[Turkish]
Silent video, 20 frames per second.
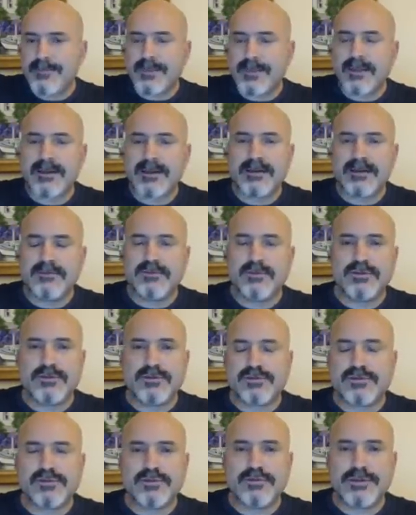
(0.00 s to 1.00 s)
Ee, bugün
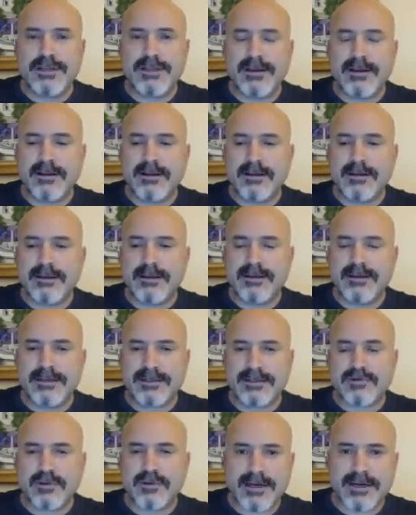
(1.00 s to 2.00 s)
Suriye e,
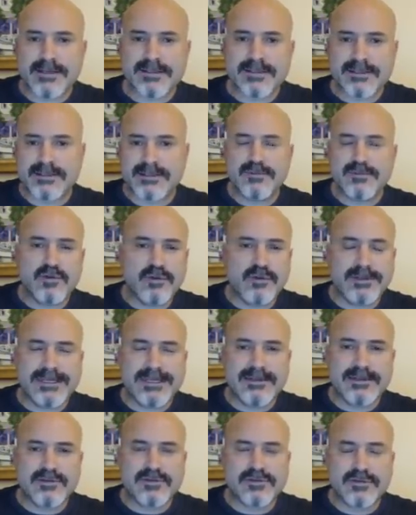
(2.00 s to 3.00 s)
NATO karşısında bir
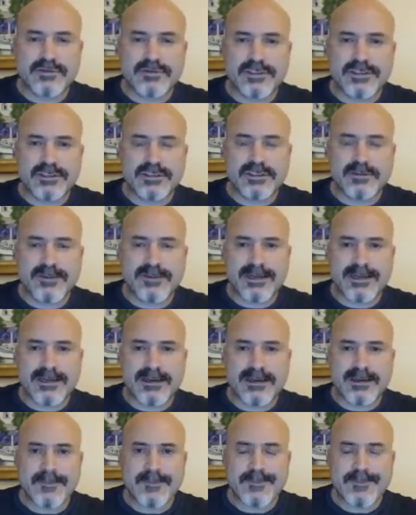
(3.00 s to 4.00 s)
ülkeydi sonuç itibariyle.